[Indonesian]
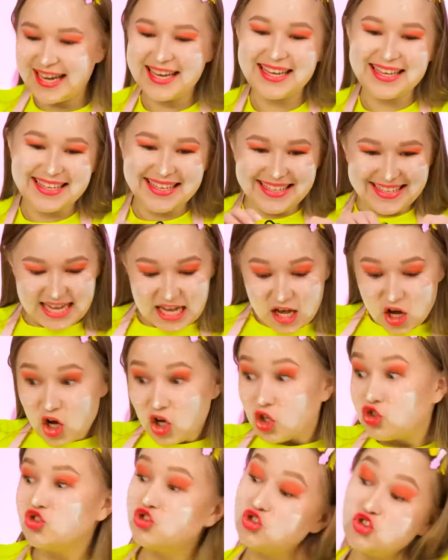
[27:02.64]
Semuanya
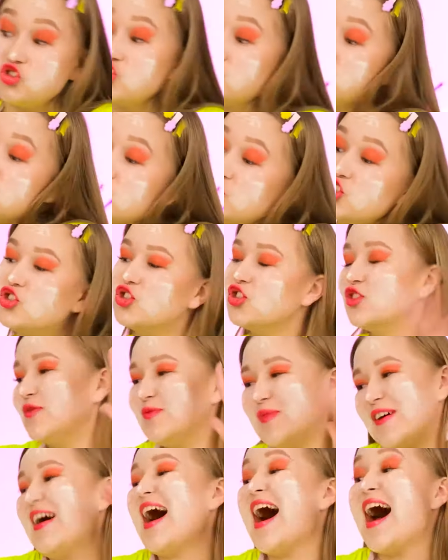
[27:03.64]
dicincang. Terima kasih
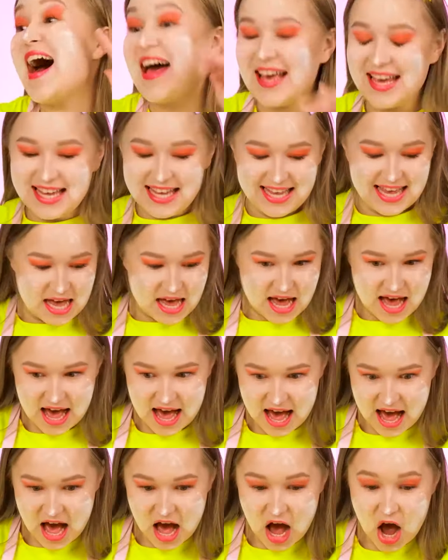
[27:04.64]
atas bantuannya, sepeda.
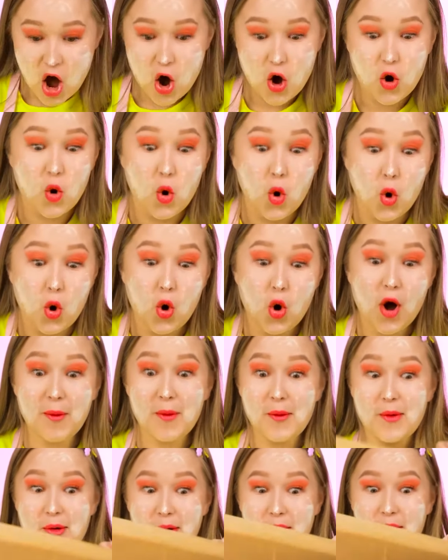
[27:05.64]
Sekarang taruh
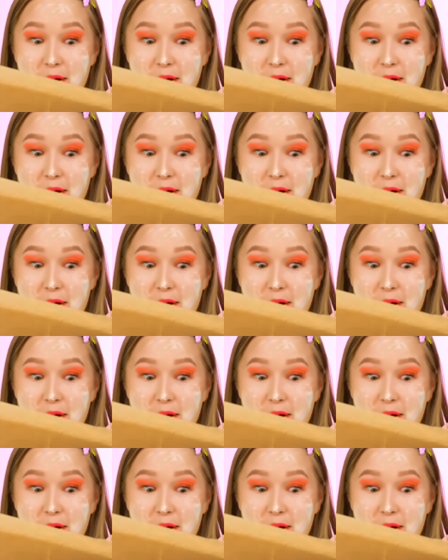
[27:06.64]
semuanya di